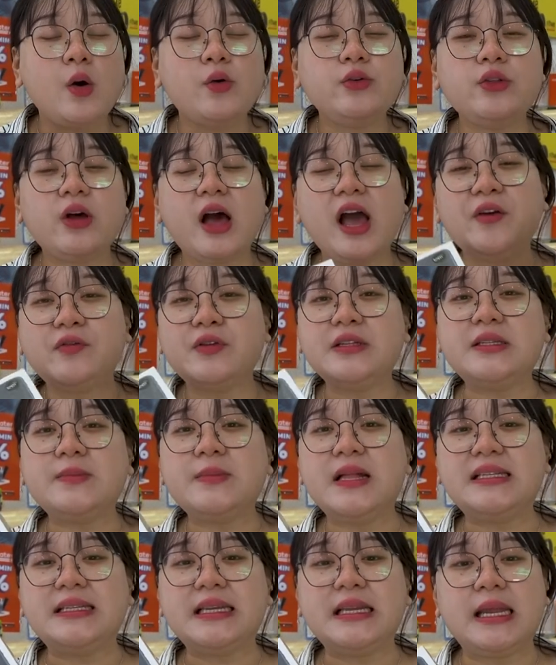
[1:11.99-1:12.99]
Untuk iPhone
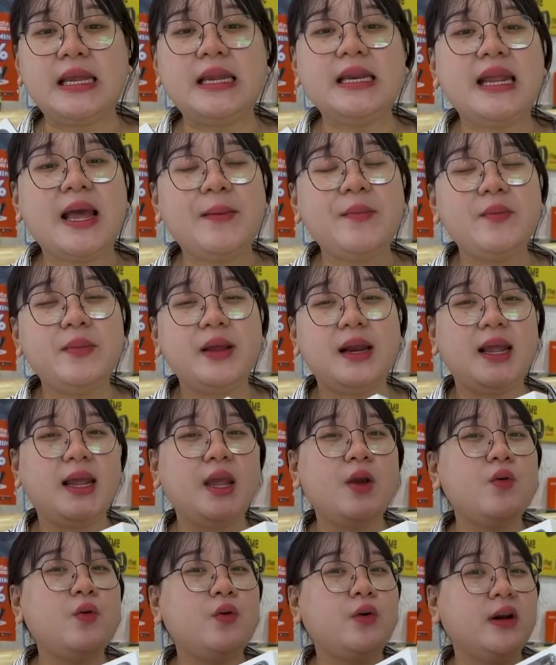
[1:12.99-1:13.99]
11 ini, dia
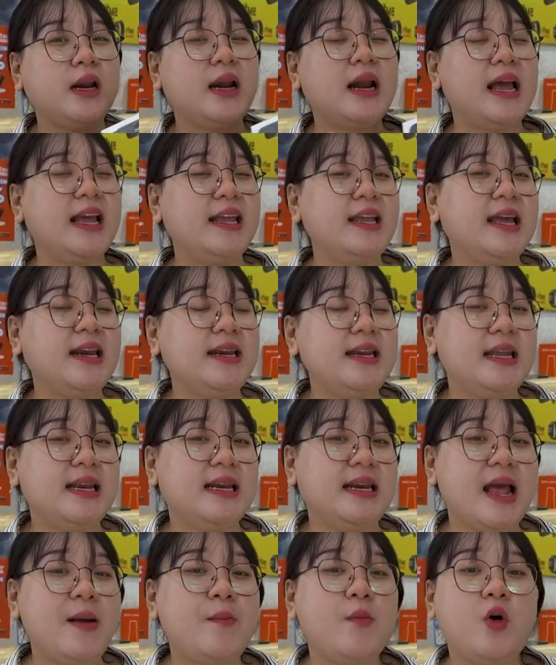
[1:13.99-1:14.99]
memiliki ukuran layar
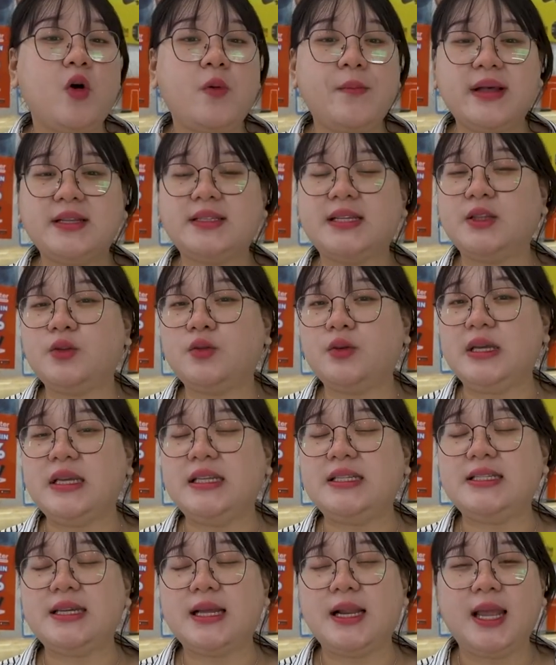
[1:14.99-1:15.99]
di 6,1
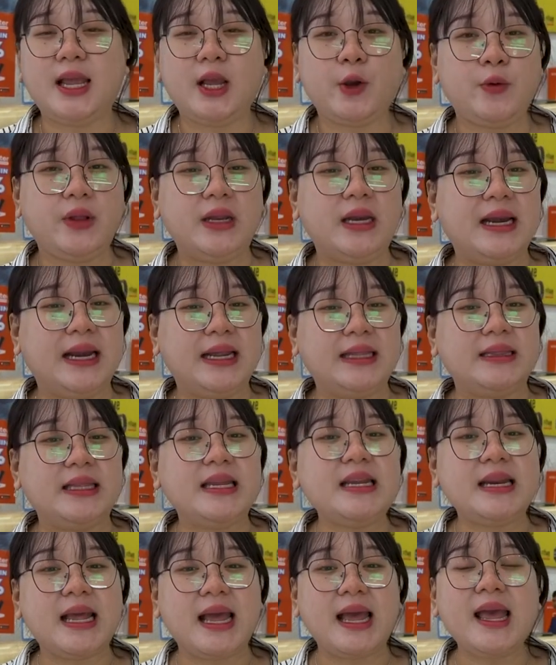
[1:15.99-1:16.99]
inci liquid
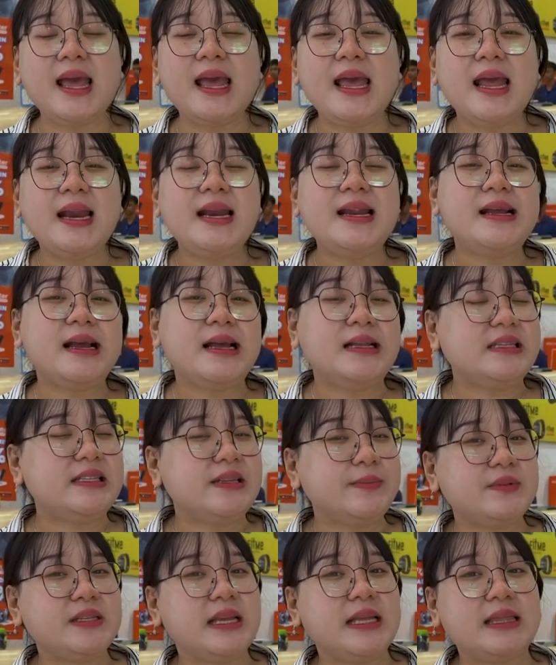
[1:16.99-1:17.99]
retina dengan
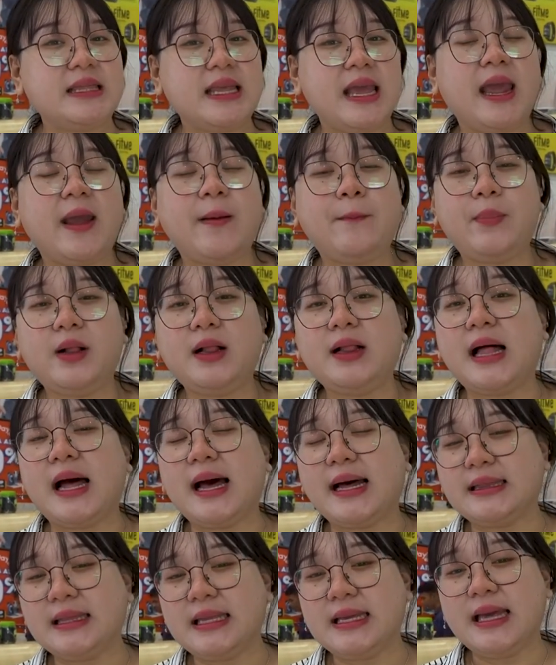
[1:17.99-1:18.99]
chipsetnya Apple
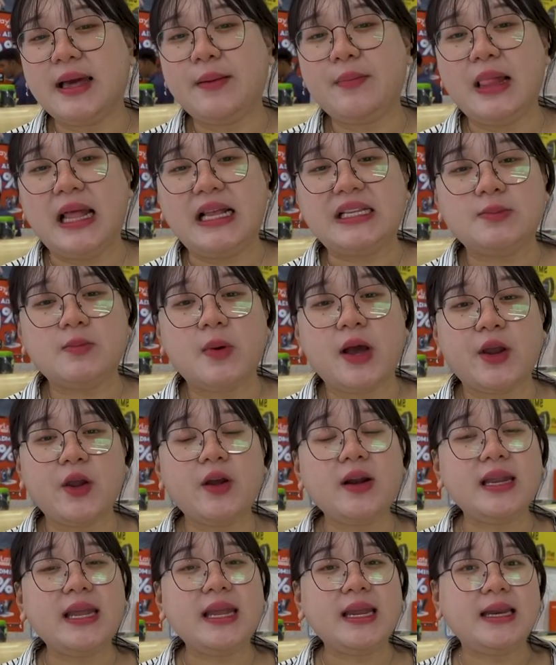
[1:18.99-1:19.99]
A13
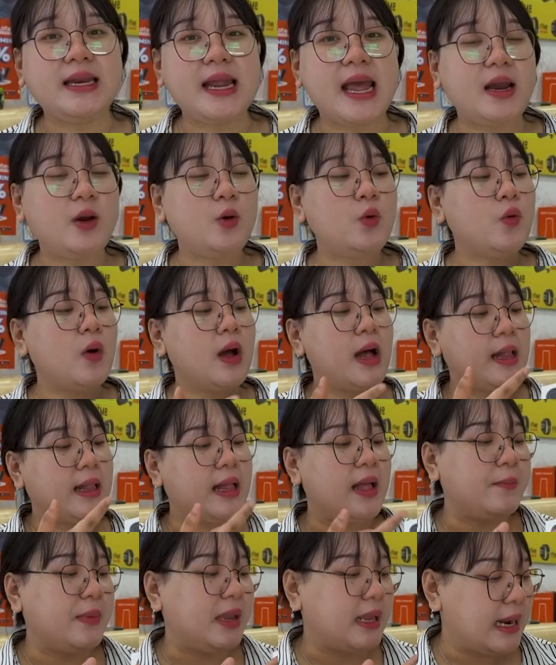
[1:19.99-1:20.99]
Bionic dan
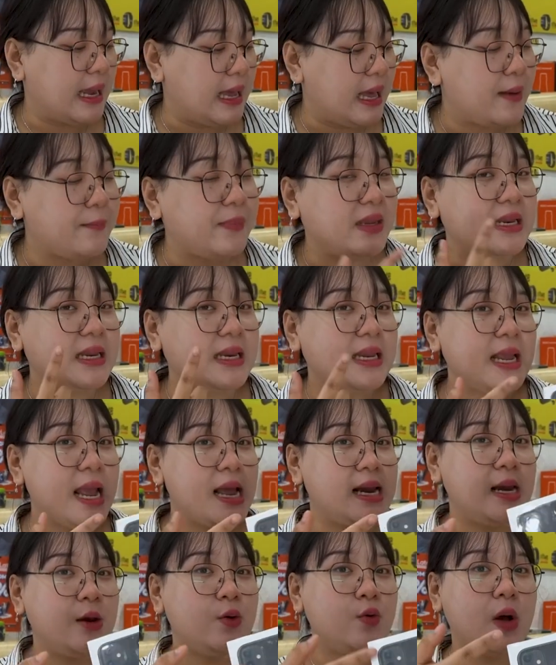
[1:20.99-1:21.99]
dual kamera. Ini
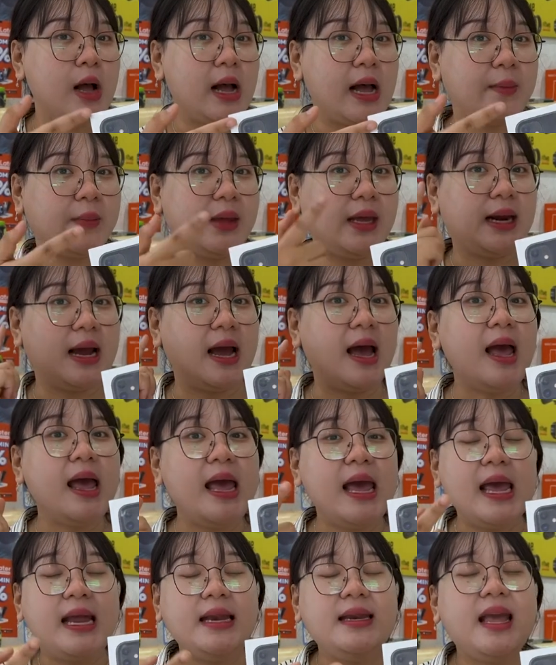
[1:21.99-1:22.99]
ada dua kamera.
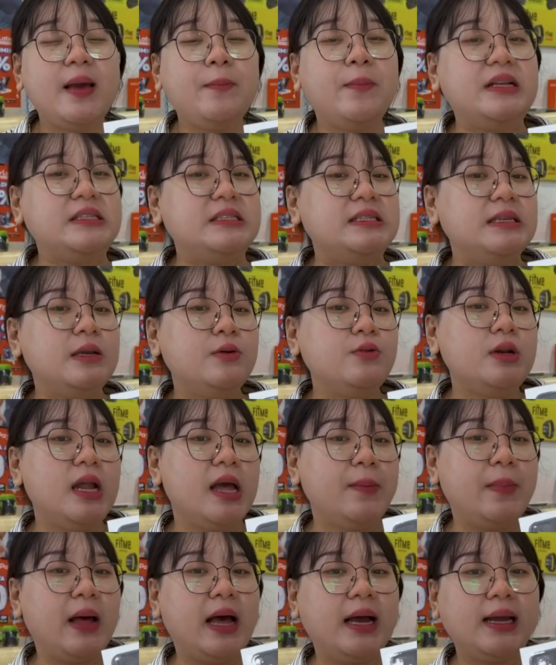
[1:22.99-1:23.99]
Dia pastinya
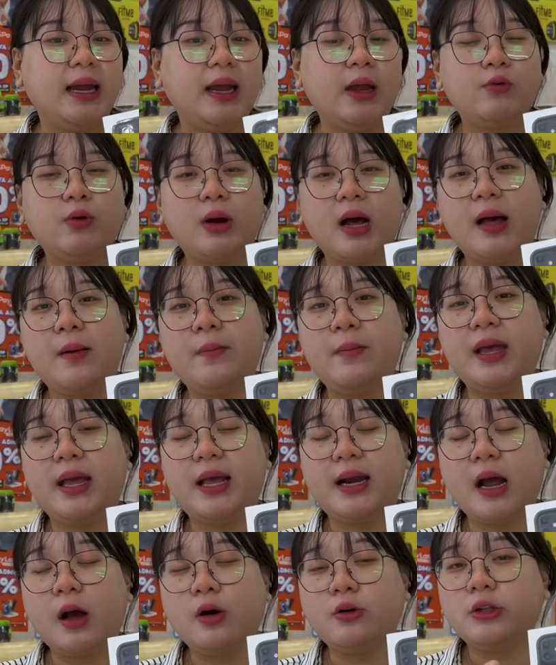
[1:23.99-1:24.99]
udah pakai
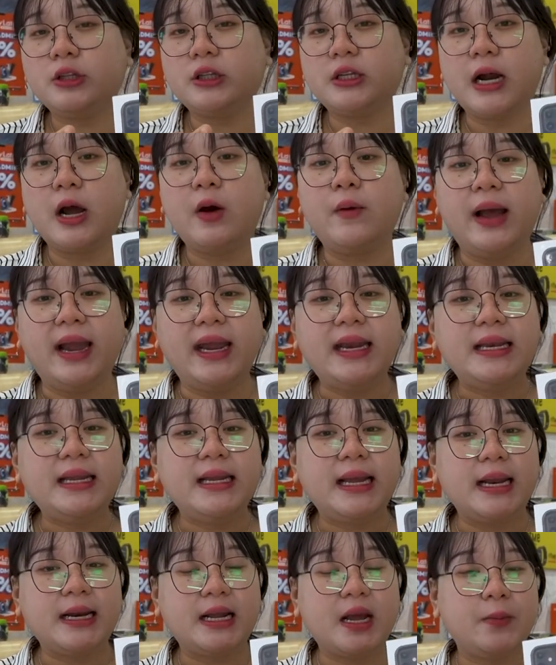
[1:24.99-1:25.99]
kamera ultrawide
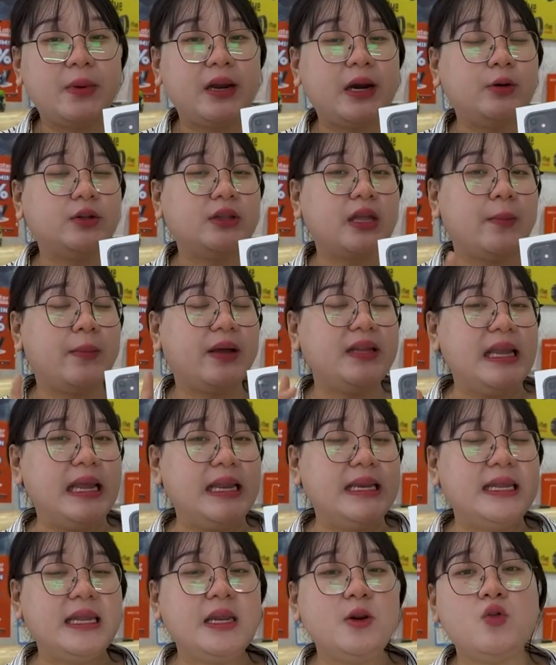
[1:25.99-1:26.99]
dengan kamera
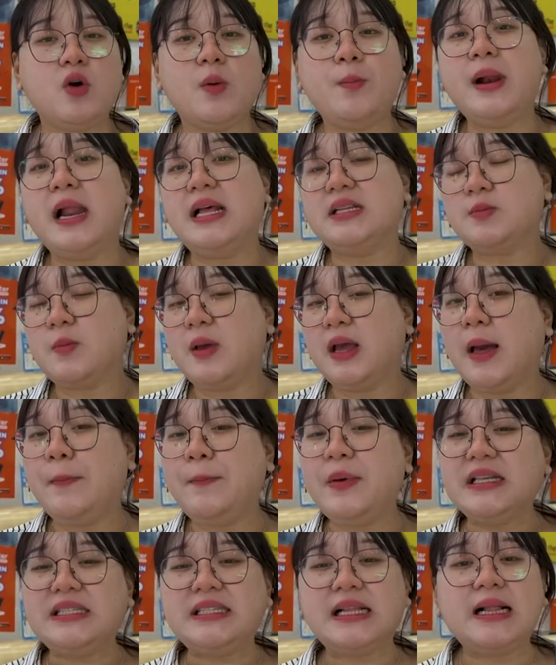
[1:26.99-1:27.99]
utamanya di 12
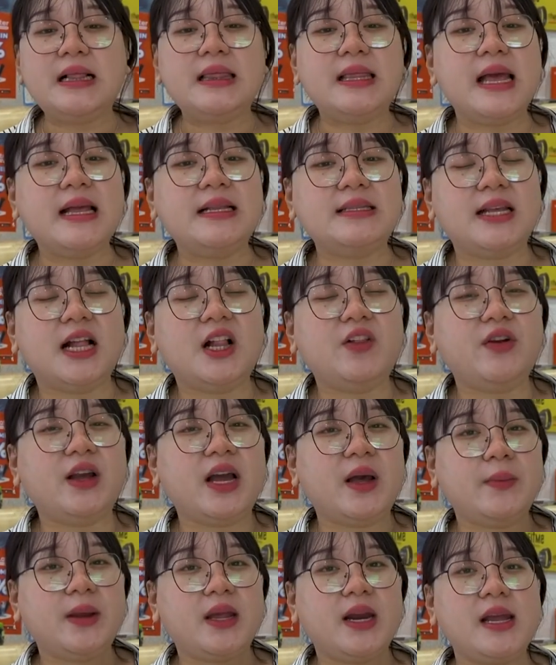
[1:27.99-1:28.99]
megapiksel dan
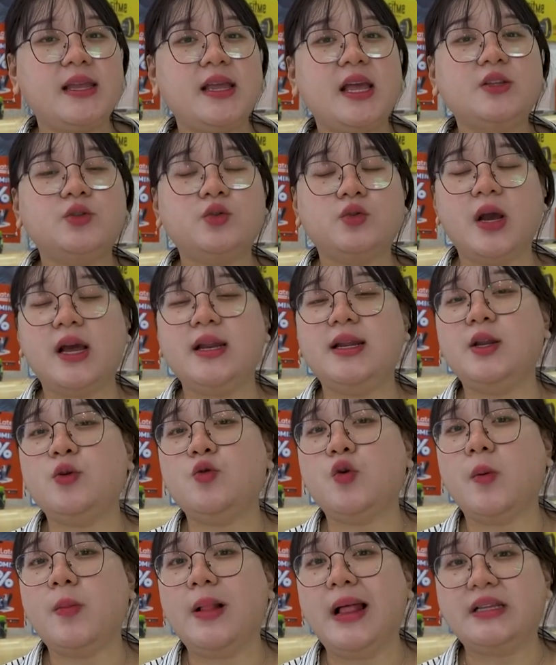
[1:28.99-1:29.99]
selfie kameranya juga di
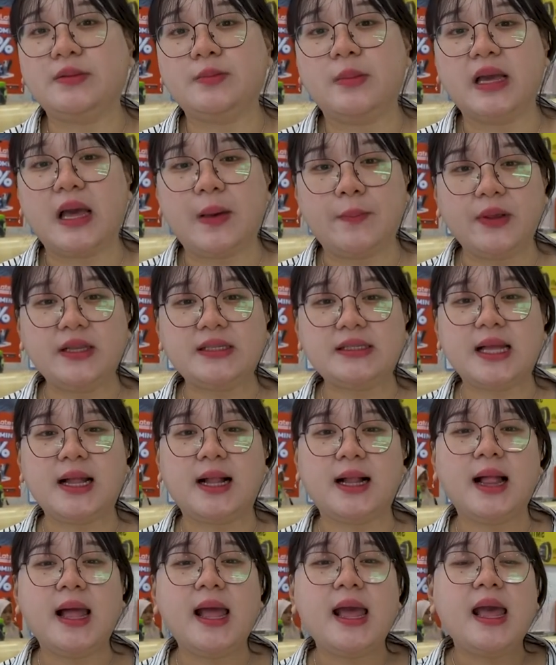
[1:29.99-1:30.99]
12
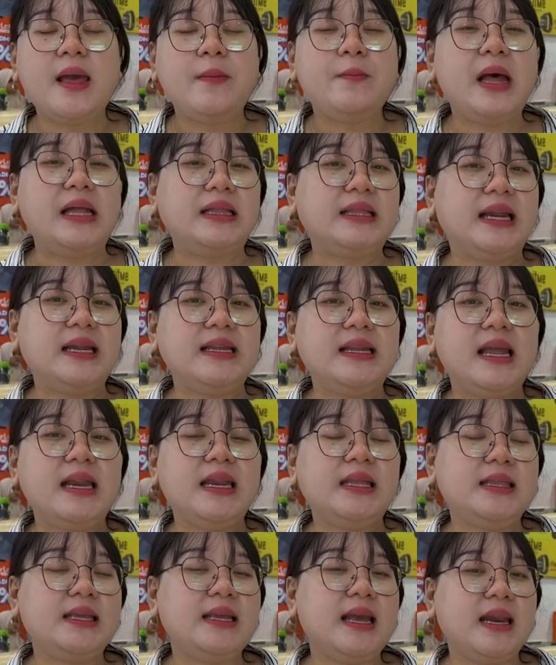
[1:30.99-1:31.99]
megapiksel. Baterainya
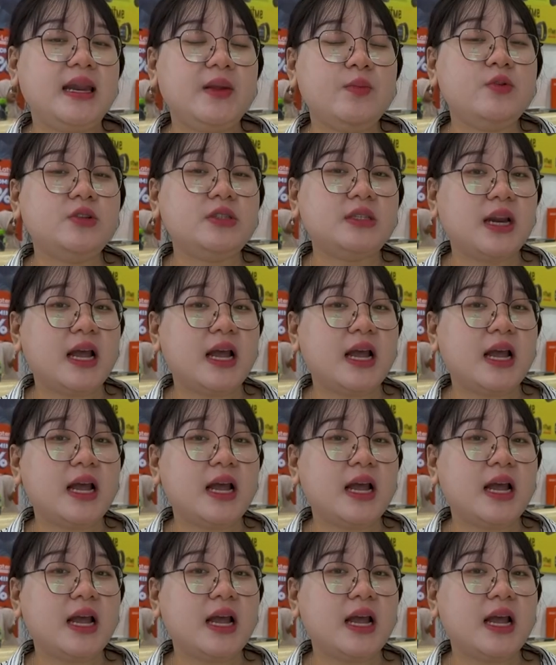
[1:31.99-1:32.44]
di 3110